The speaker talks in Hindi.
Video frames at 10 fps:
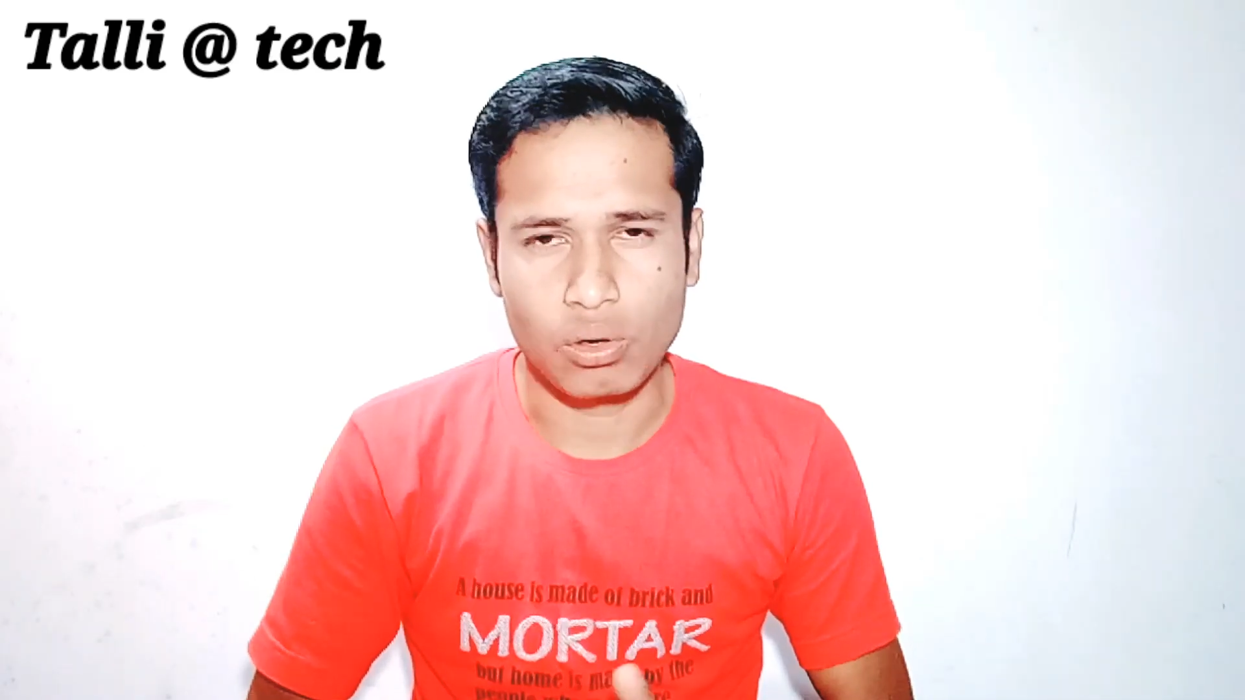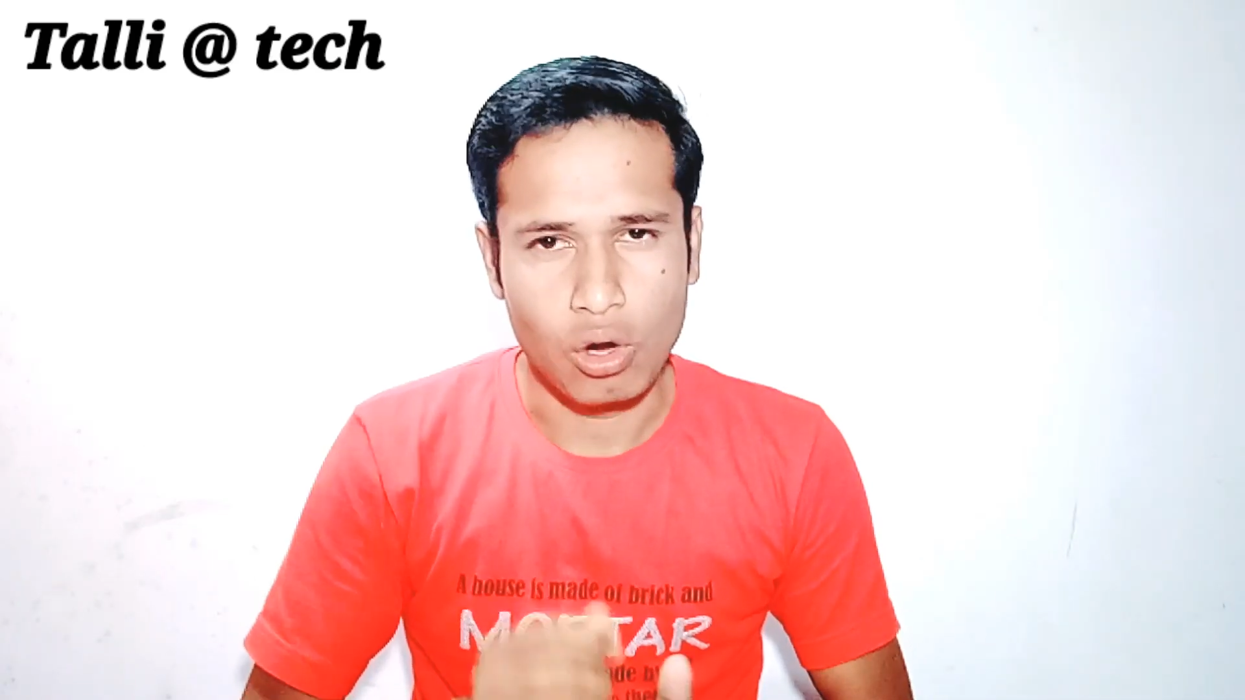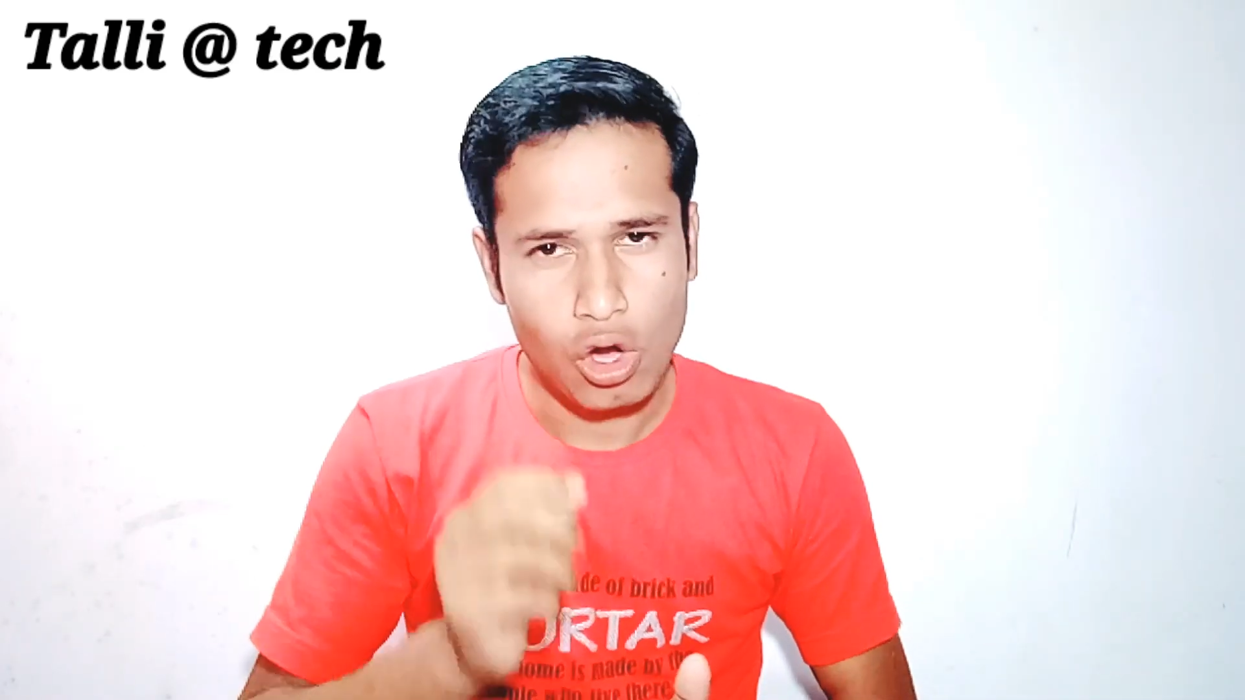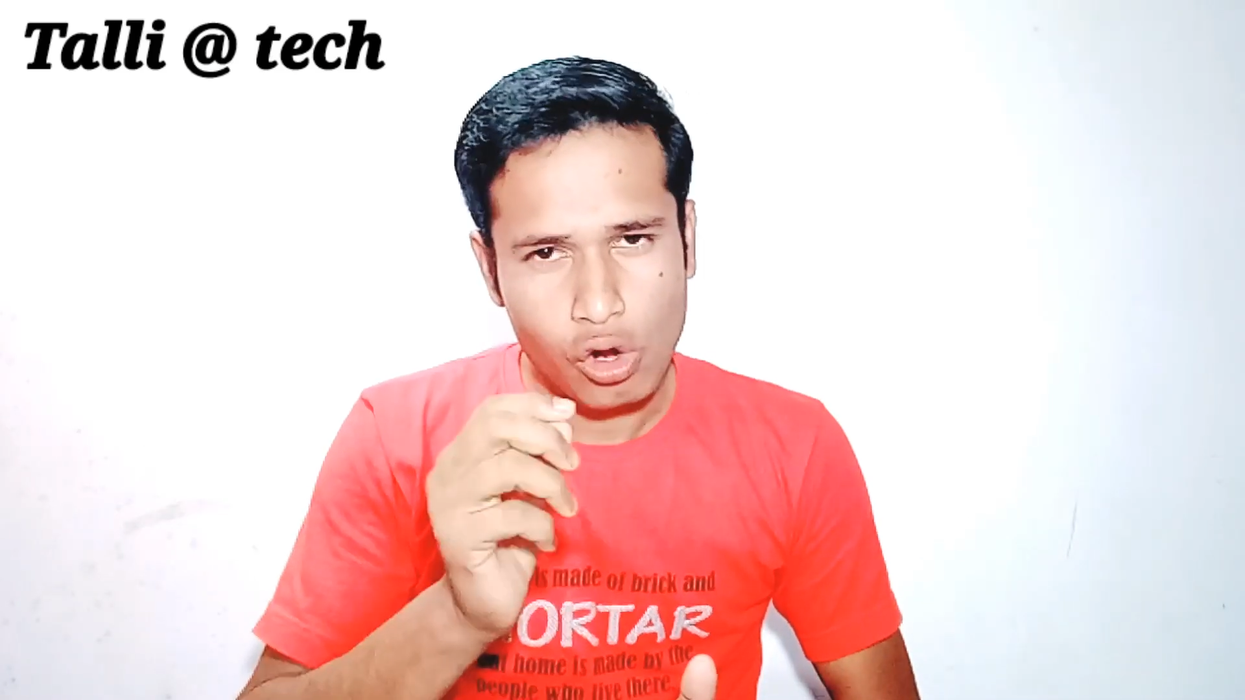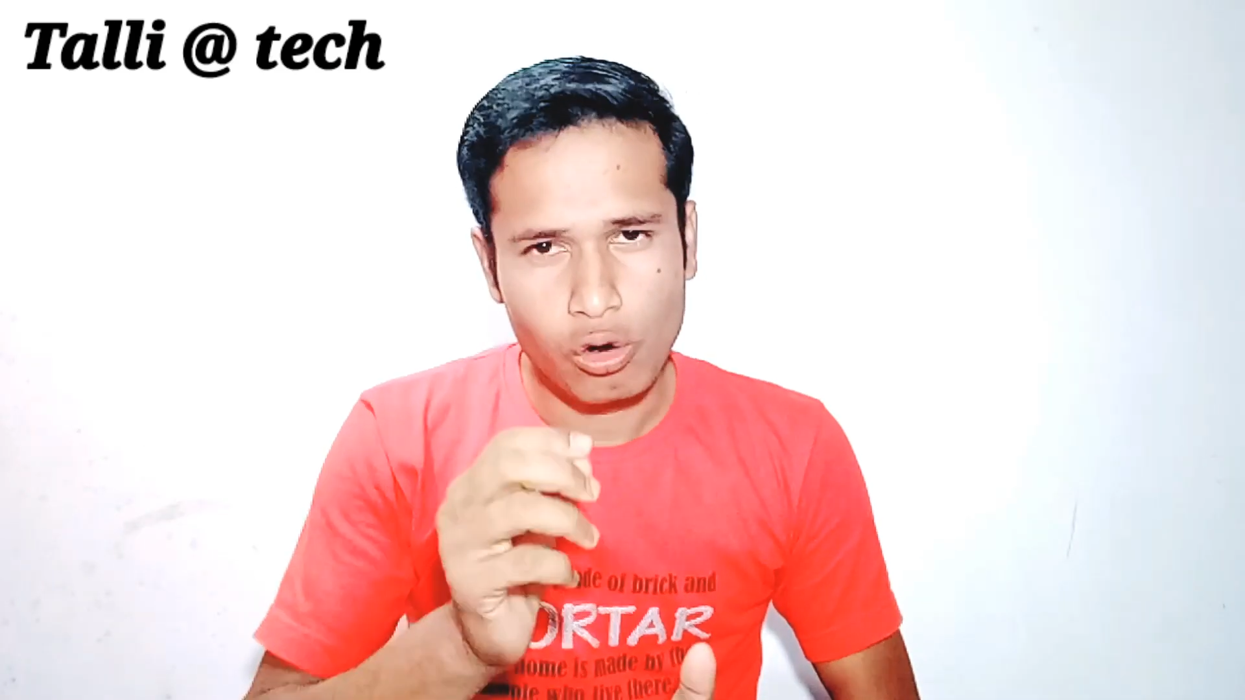हो
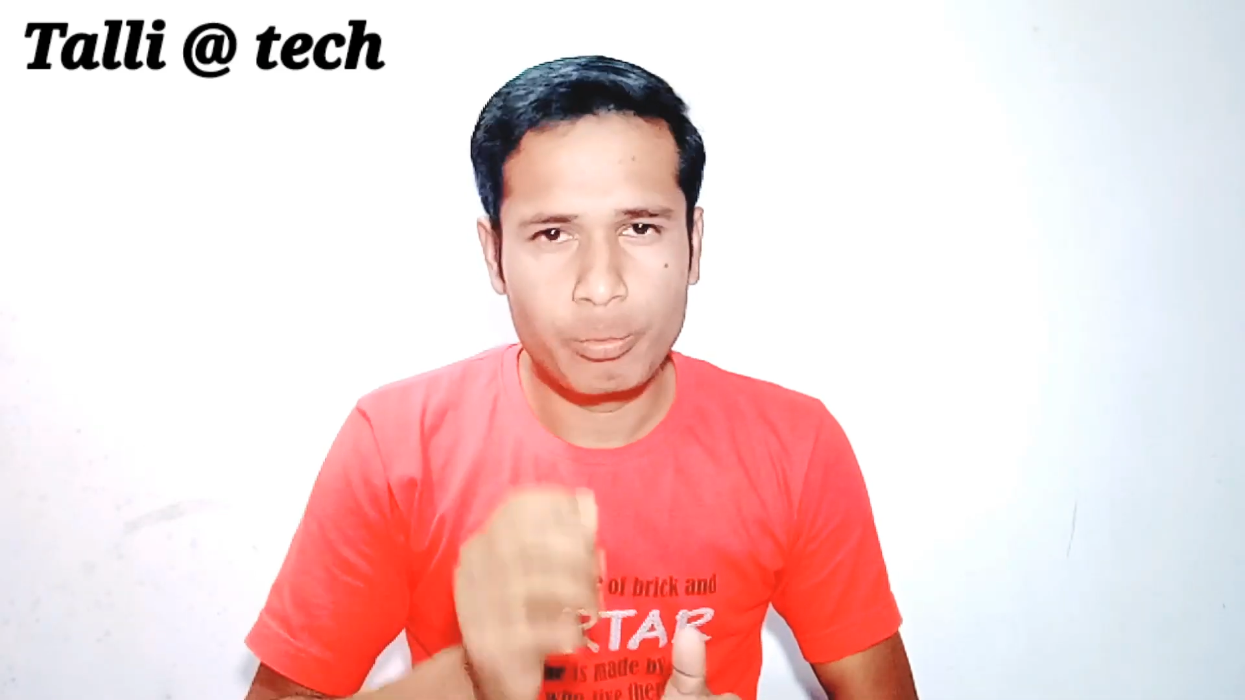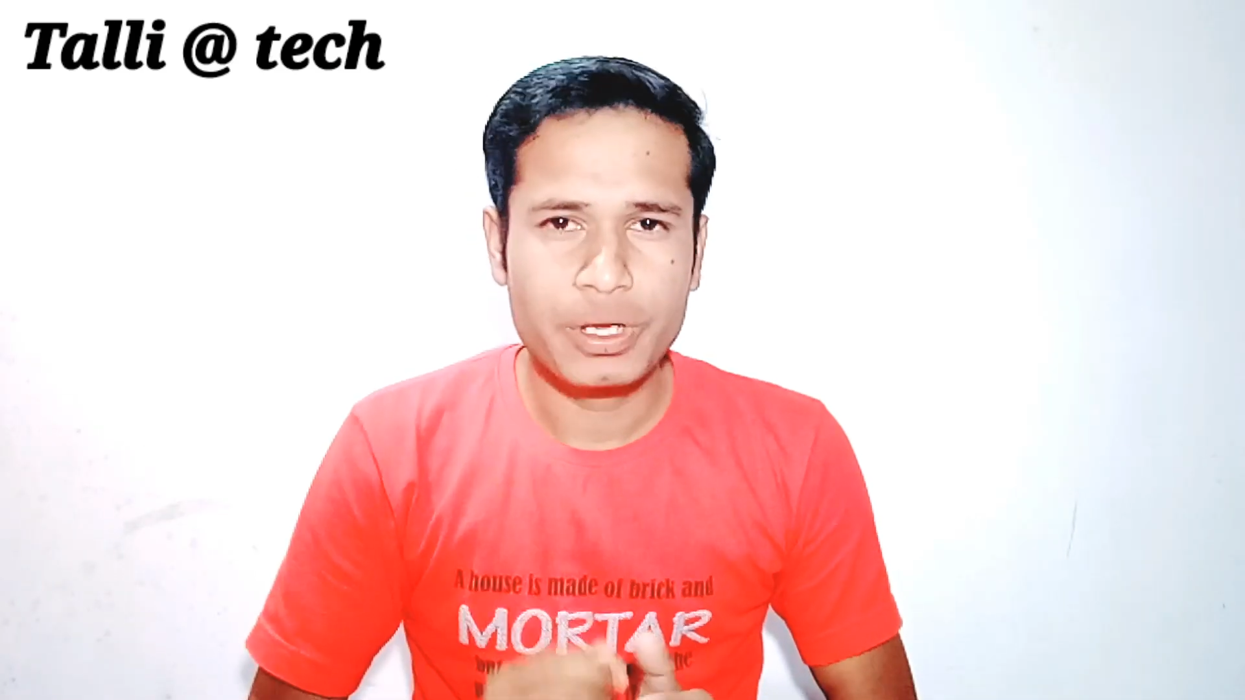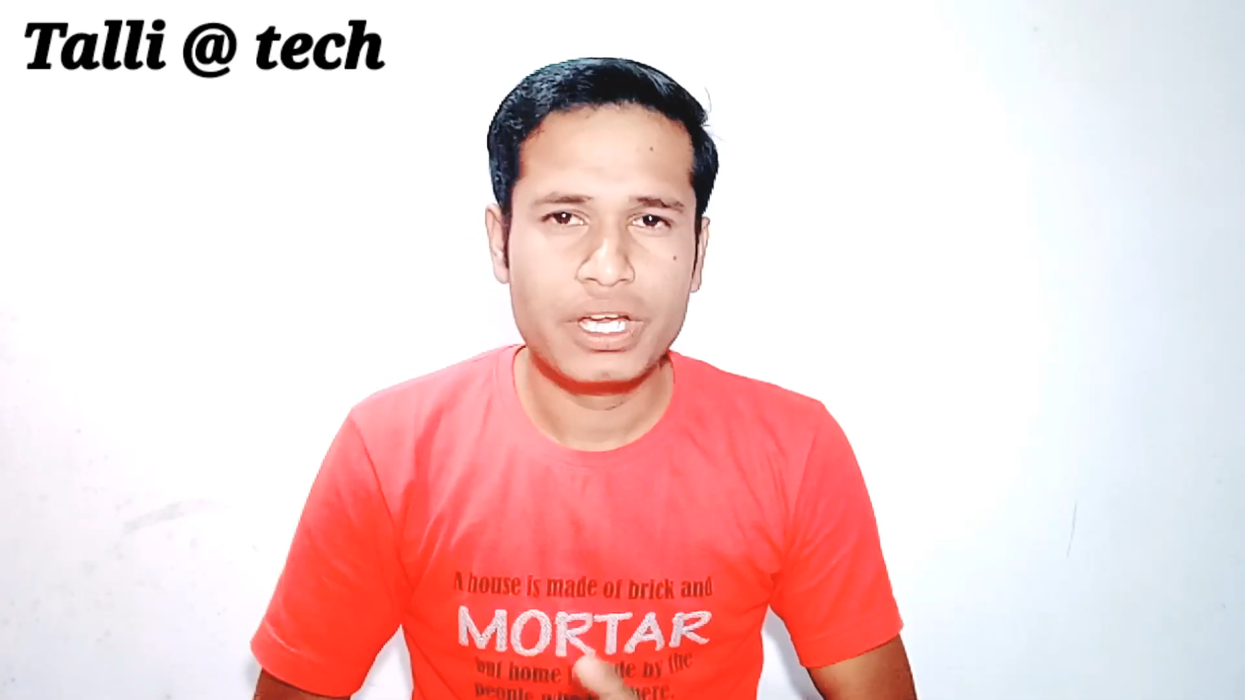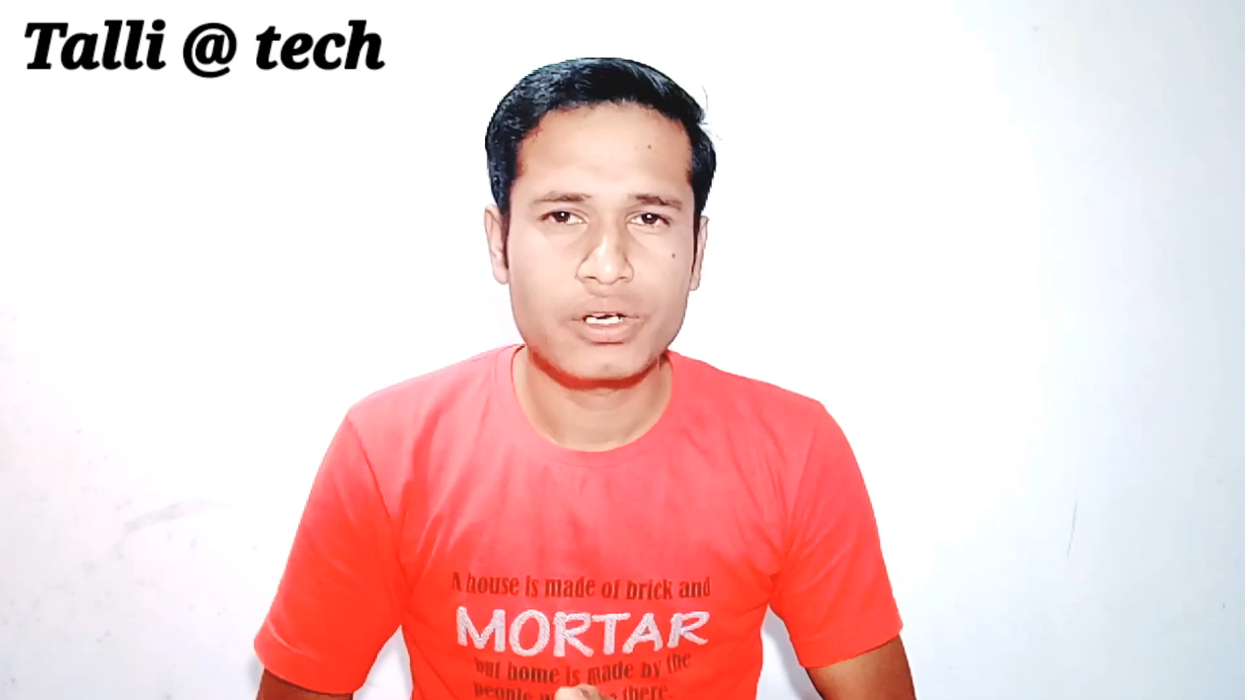वो भी